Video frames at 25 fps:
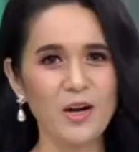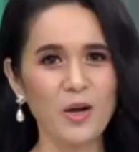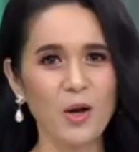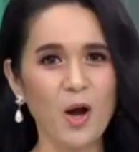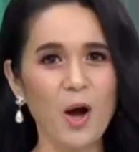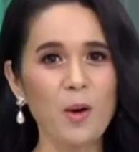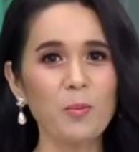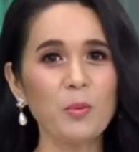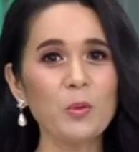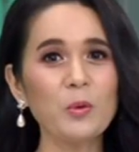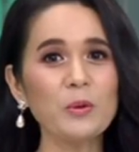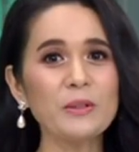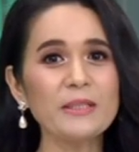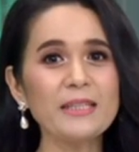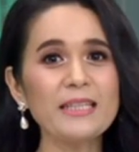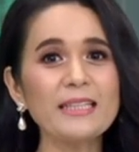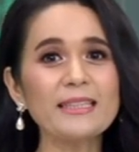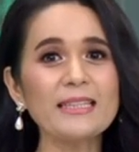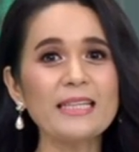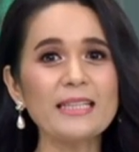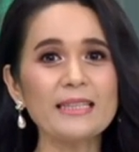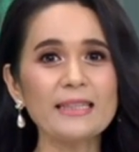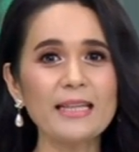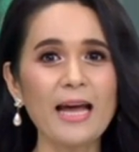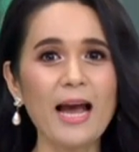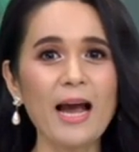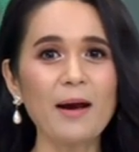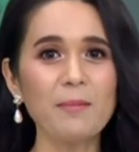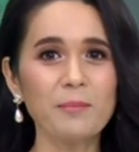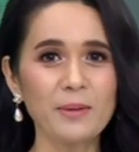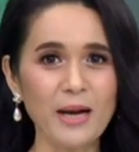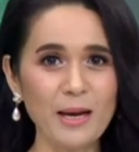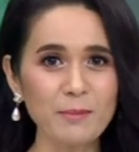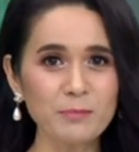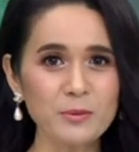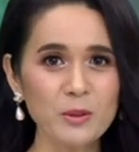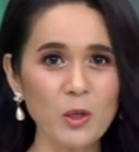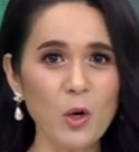ขอบคุณที่ติดตาม
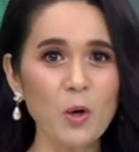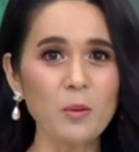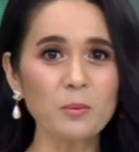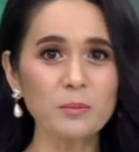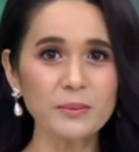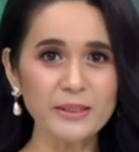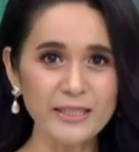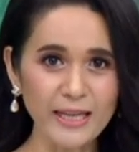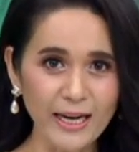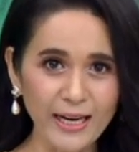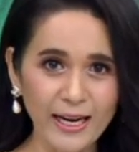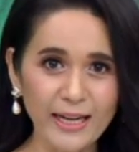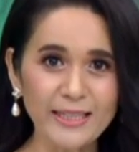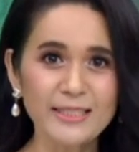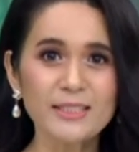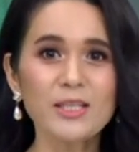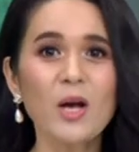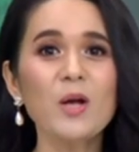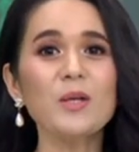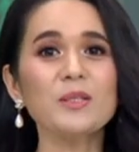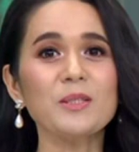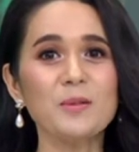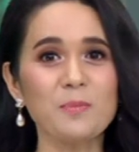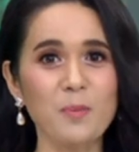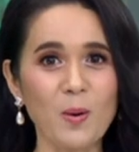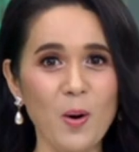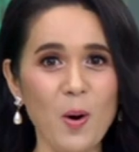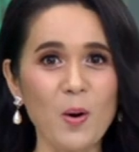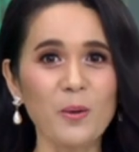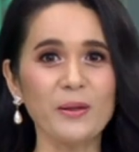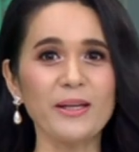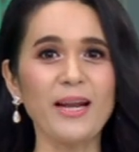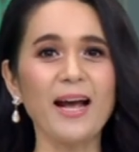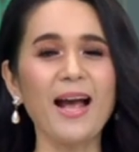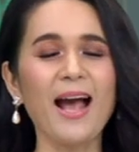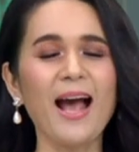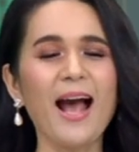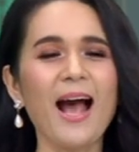รับชม TNN ช่อง
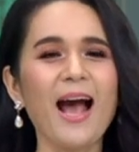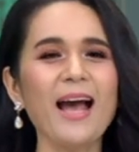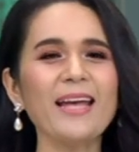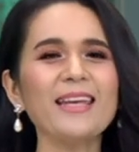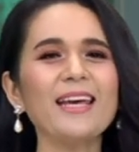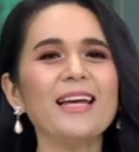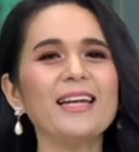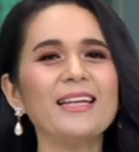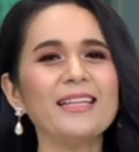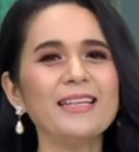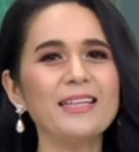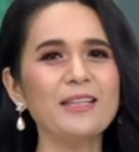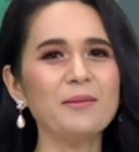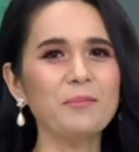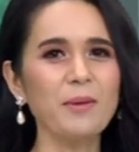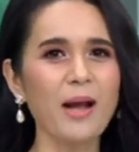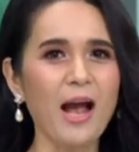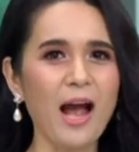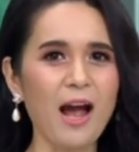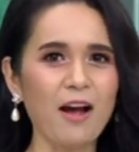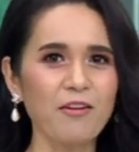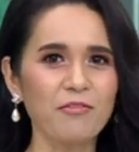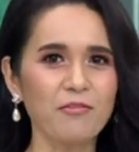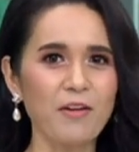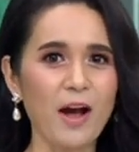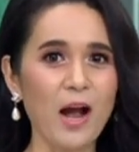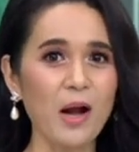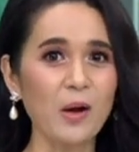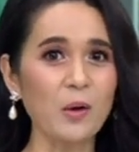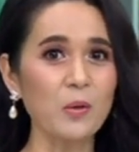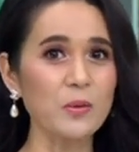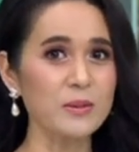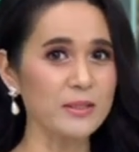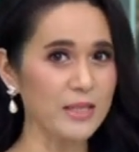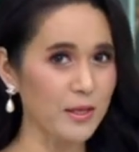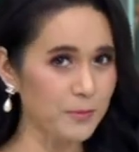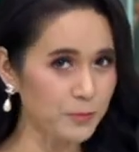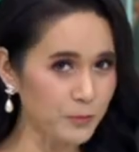16 นะคะ อย่าลืมค่ะฝากก
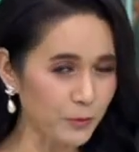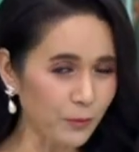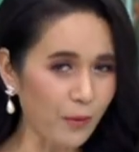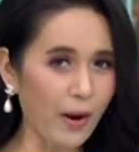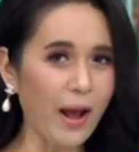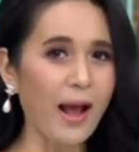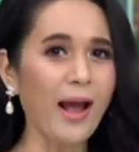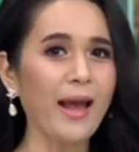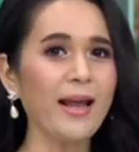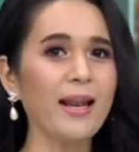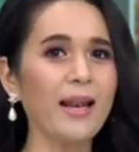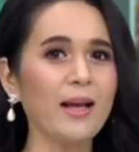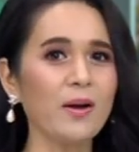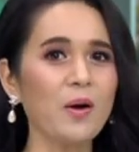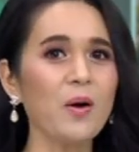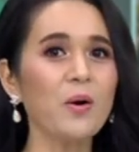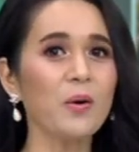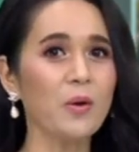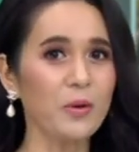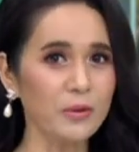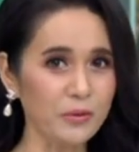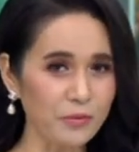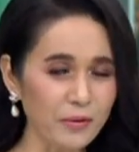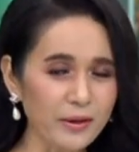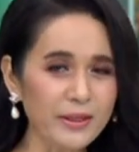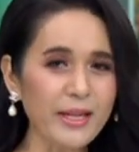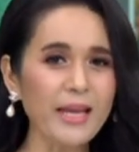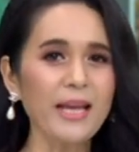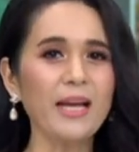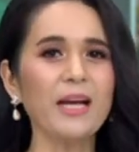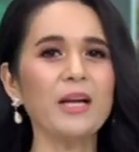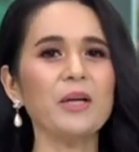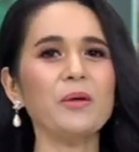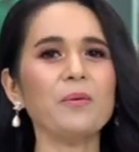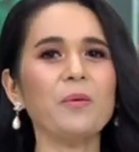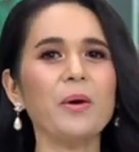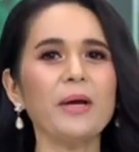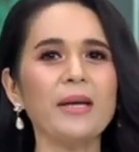ด subscribe แล้วก็กดกระดิ่ง
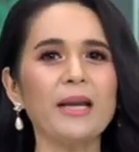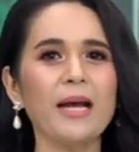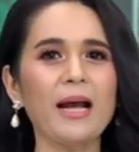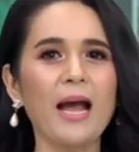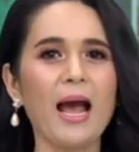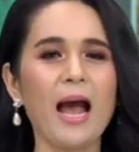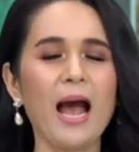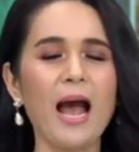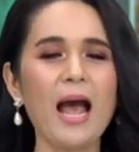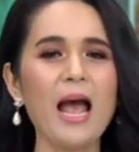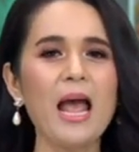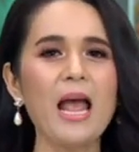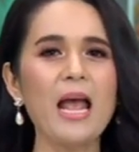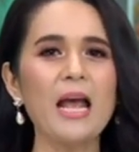กันด้วยนะคะ